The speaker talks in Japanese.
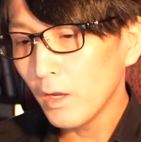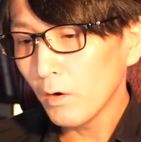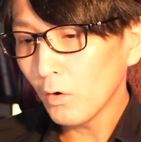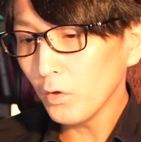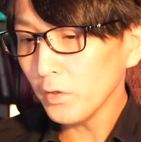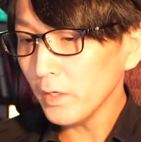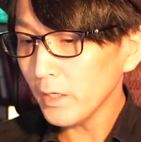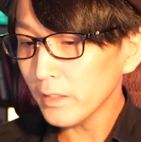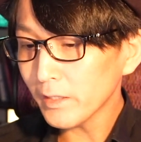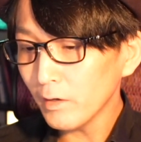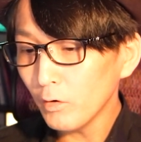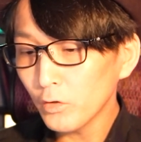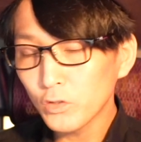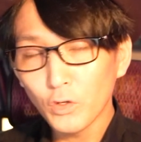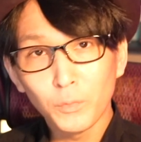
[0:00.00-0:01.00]
この英
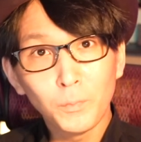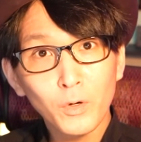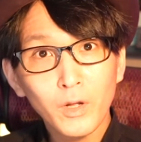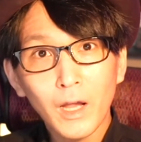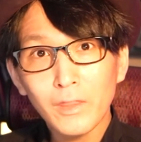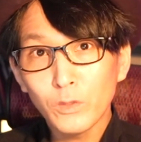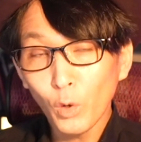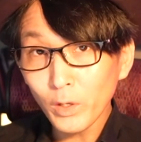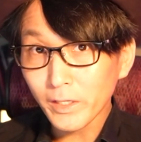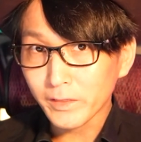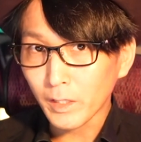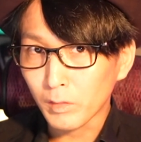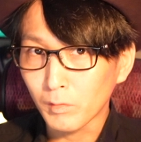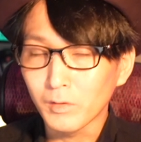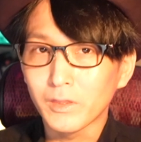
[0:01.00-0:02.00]
単語帳を僕がどうやっ
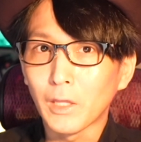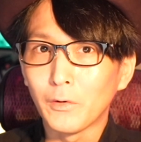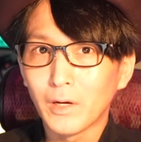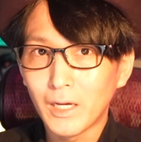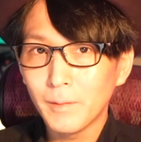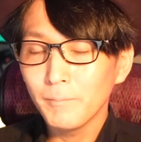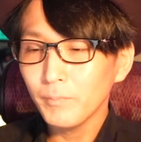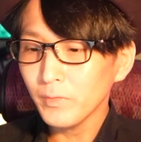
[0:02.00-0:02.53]
て作ったのか。